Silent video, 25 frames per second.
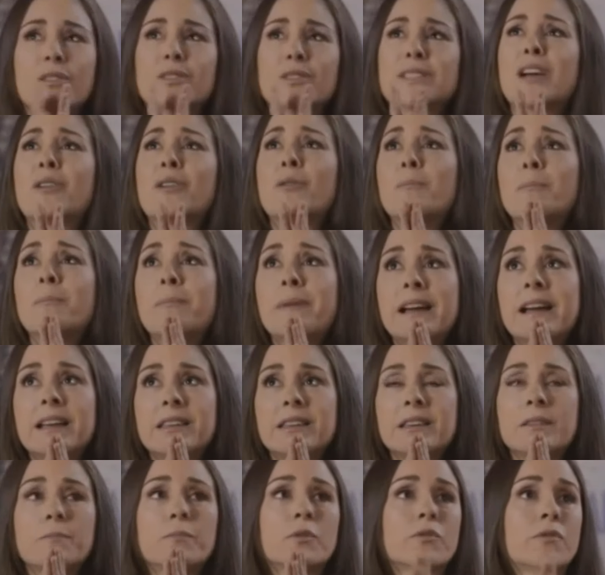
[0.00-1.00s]
y los
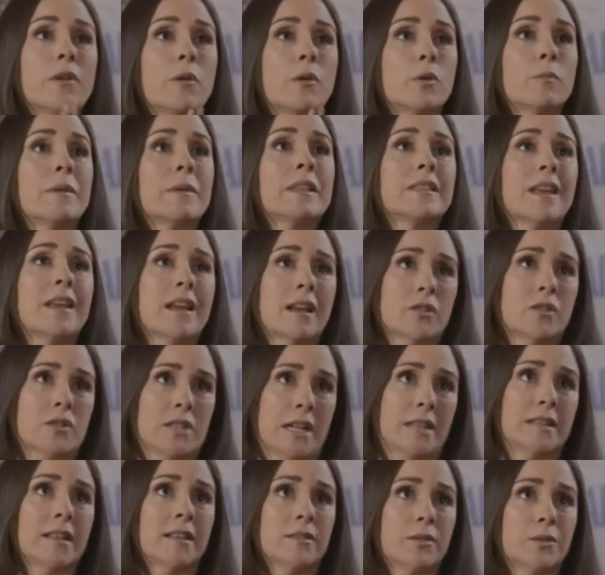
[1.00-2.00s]
acompañe y por favor
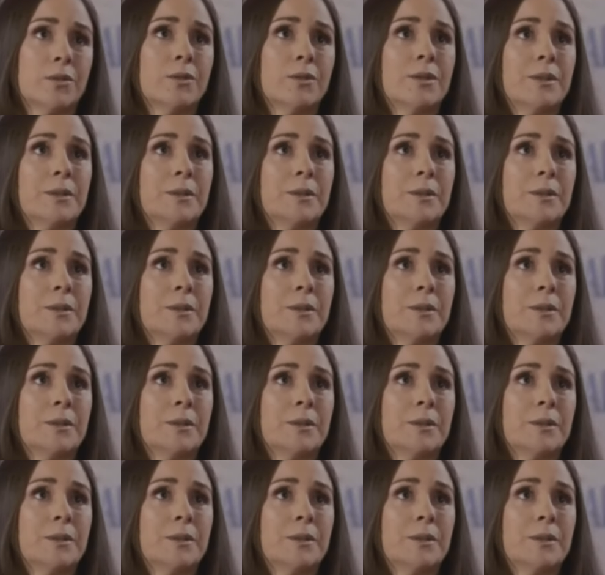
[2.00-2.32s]
manténganos al tanto.